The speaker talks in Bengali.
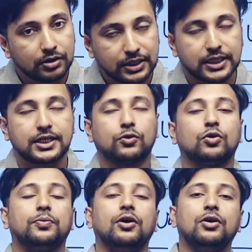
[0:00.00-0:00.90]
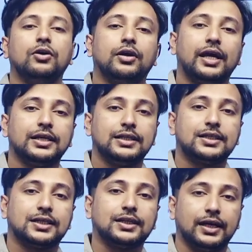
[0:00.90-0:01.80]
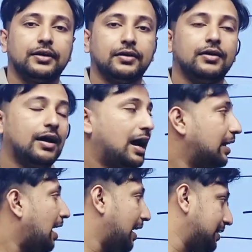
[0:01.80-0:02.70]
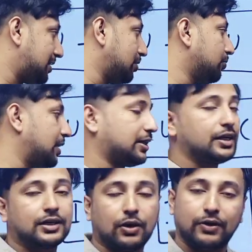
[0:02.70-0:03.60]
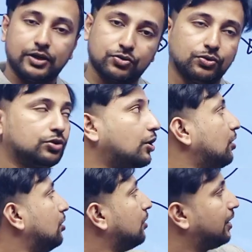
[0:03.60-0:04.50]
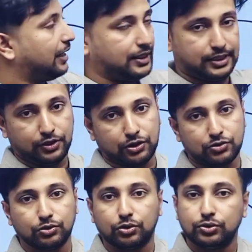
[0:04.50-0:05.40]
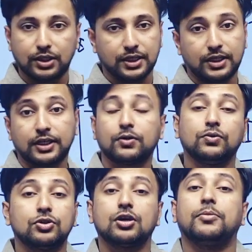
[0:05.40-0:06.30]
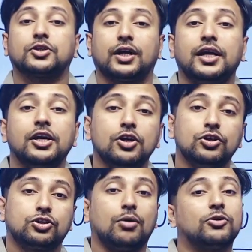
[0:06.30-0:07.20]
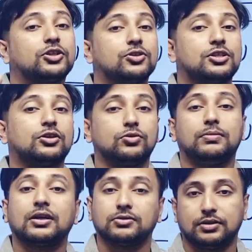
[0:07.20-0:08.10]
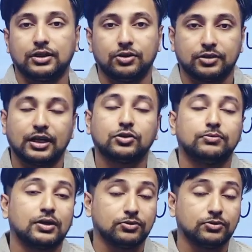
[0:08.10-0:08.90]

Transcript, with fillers: চেষ্টা করব এই জিনিসটা দেওয়ার আর আইসিউ টেকনিকটা অনেক সুন্দর এই টেকনিকটা সুন্দর দুটো টেকনিকের কোনো সমস্যা নেই সমস্যা হচ্ছে তোমার কোনটা দরকার তোমার